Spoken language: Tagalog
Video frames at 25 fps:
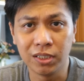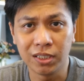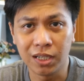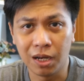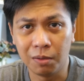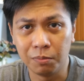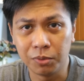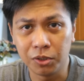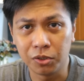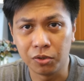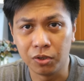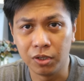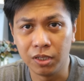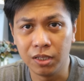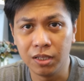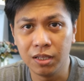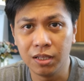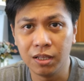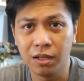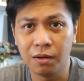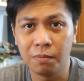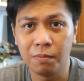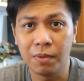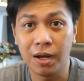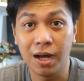consumption
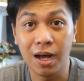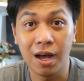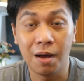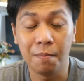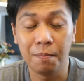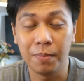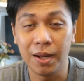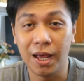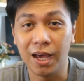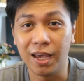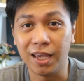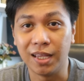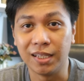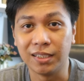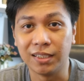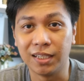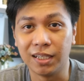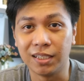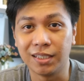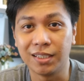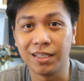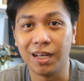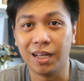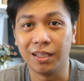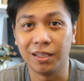ng mga appliances